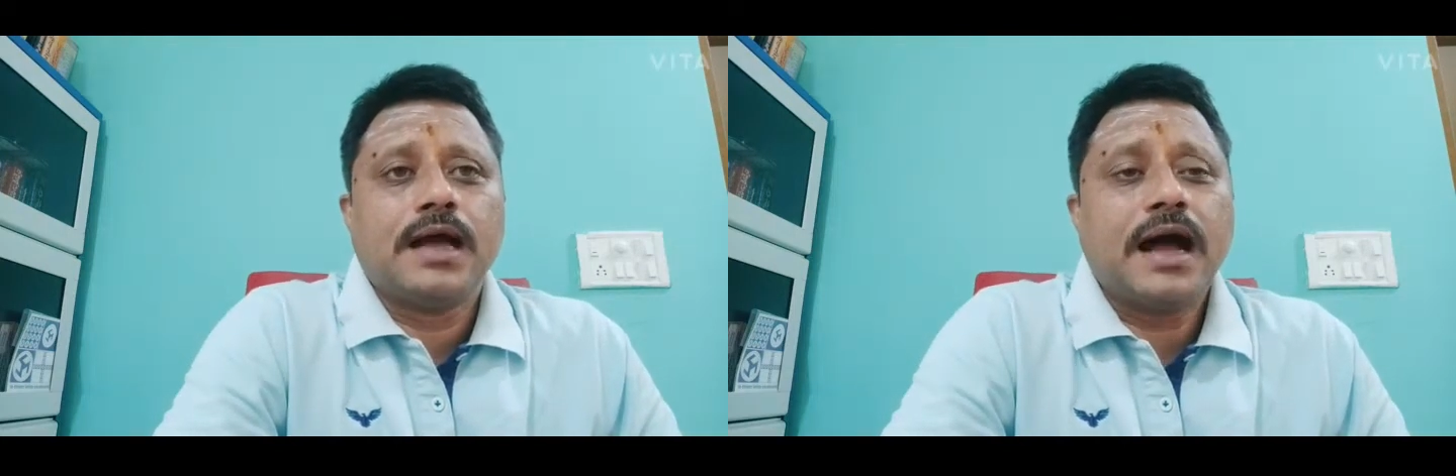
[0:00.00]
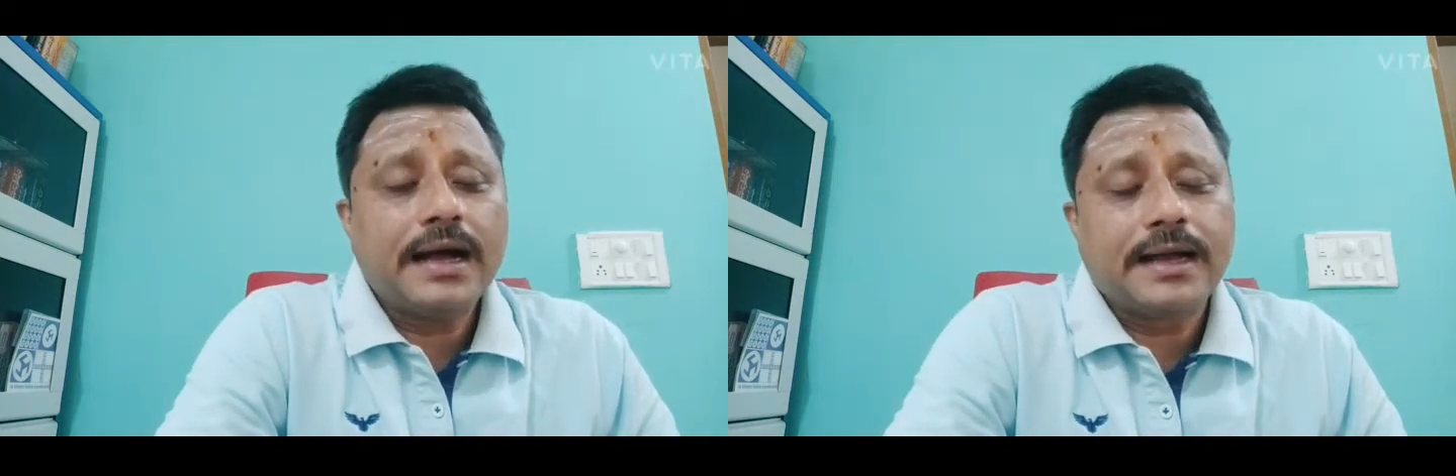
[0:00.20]

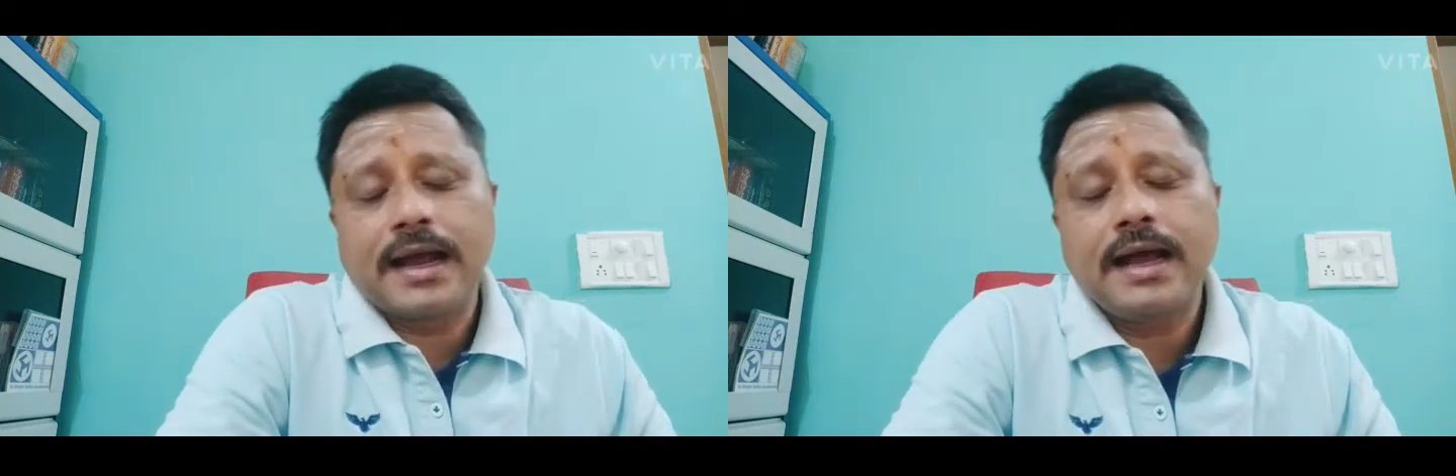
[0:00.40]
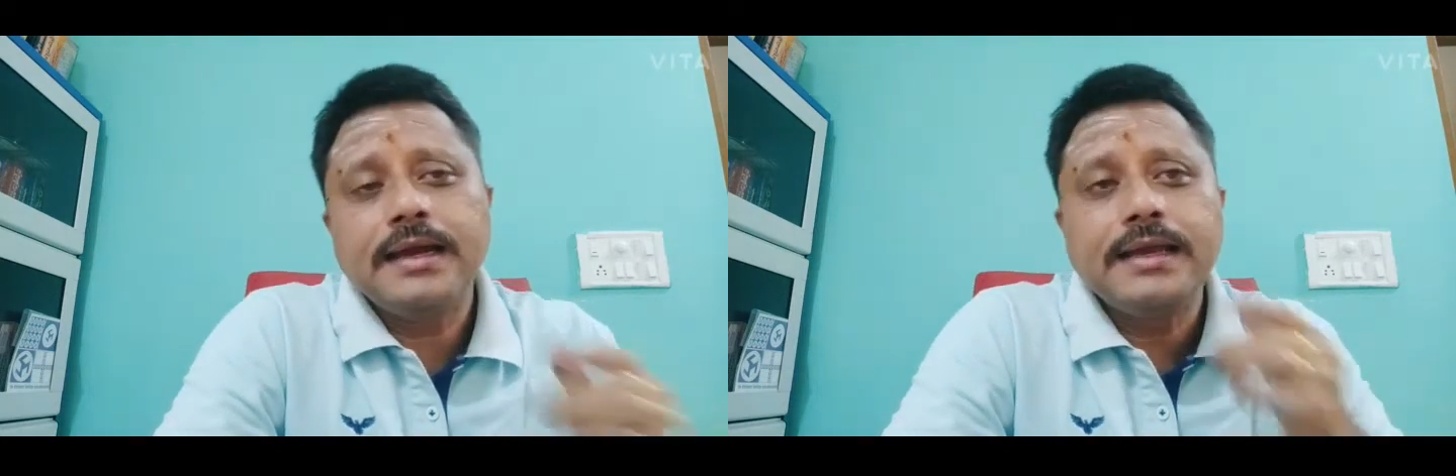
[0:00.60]
ఆ
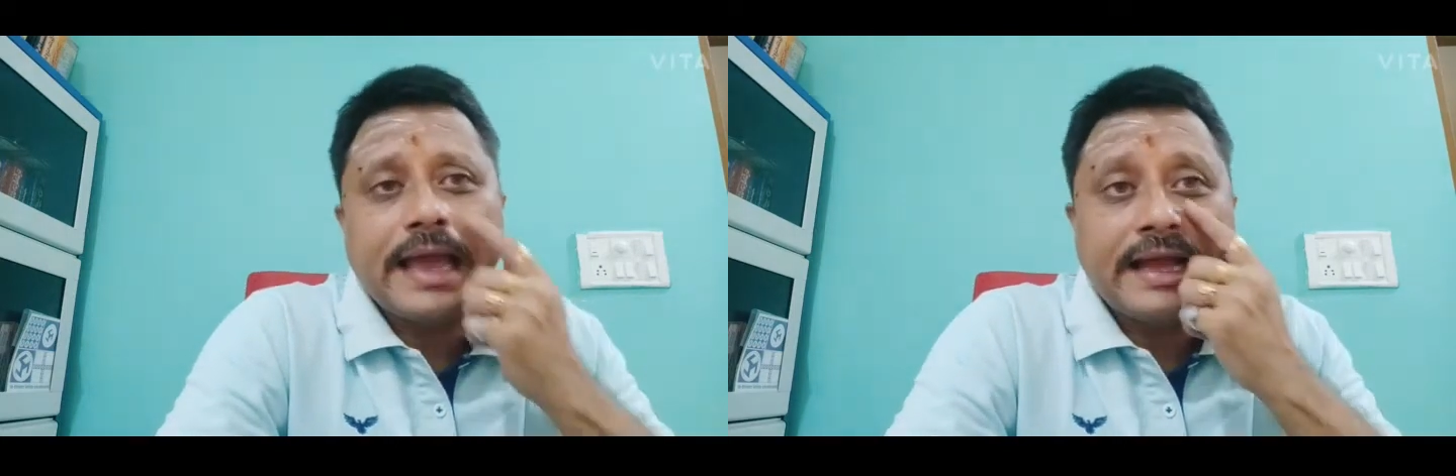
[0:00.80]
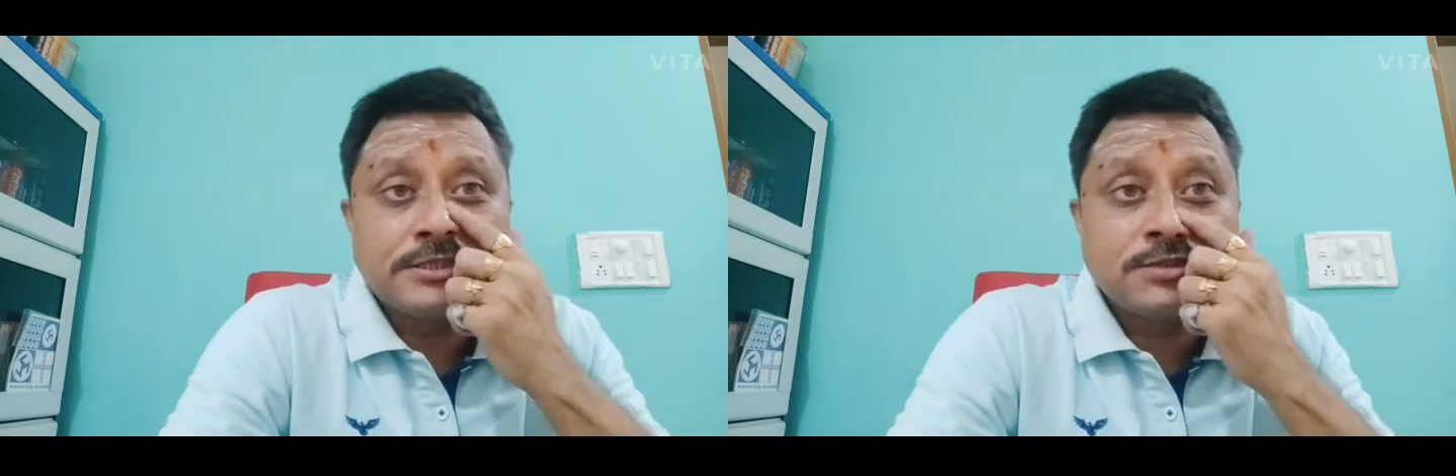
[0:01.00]
గ్రహానికి
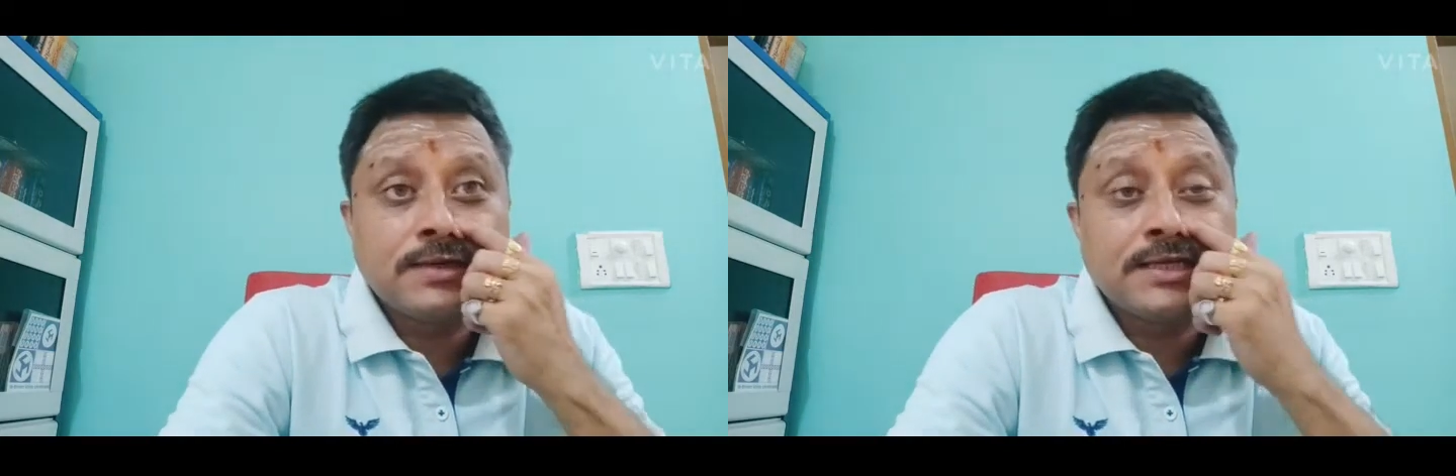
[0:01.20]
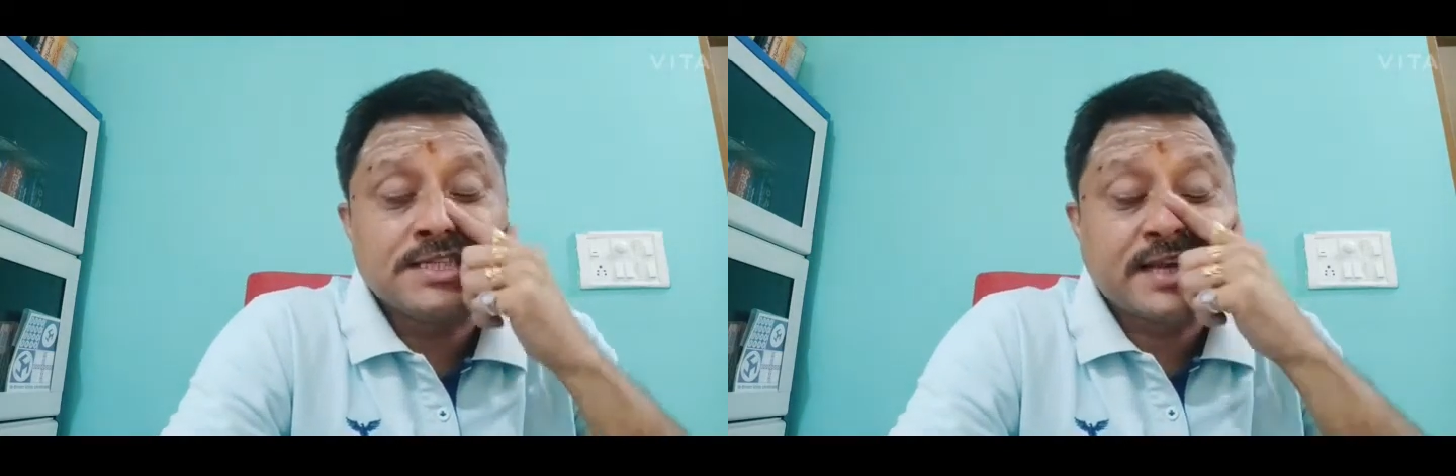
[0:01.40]

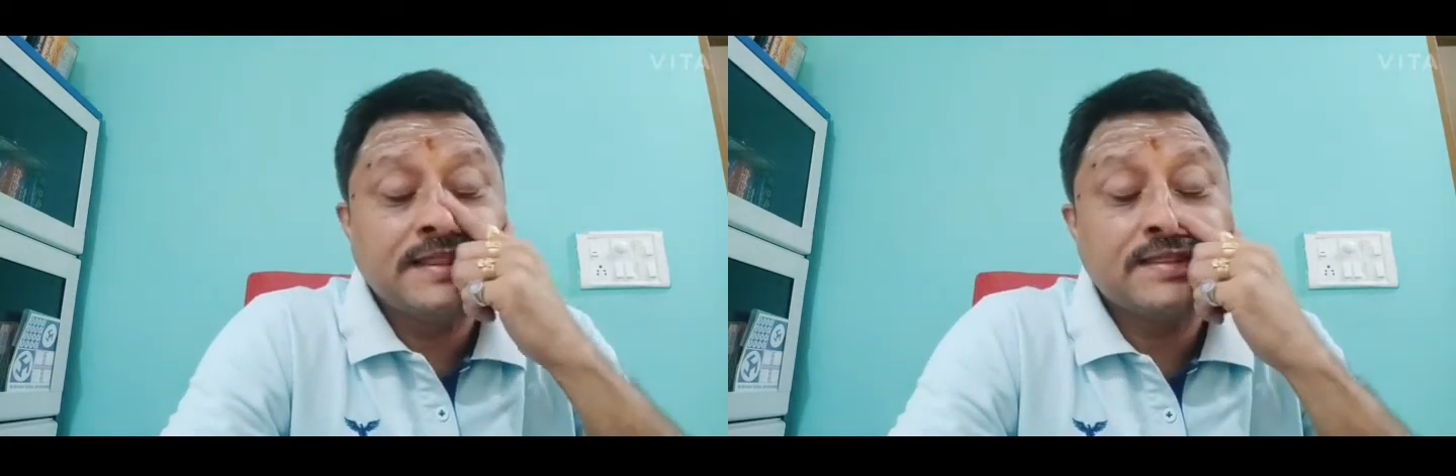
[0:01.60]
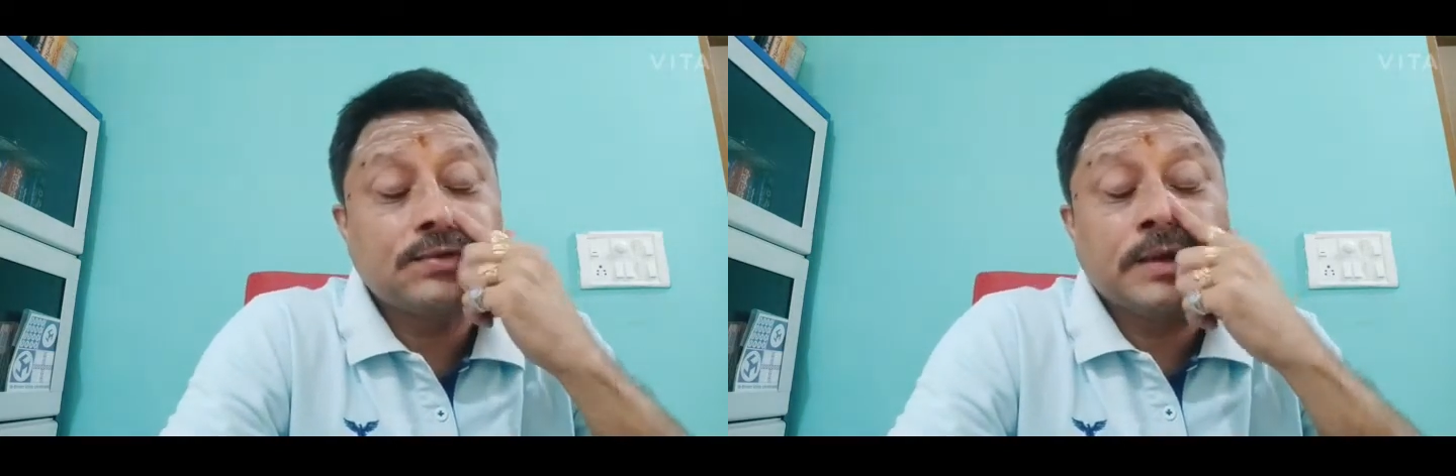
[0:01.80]
యాక్చువల్ స్ట్రెంగ్త్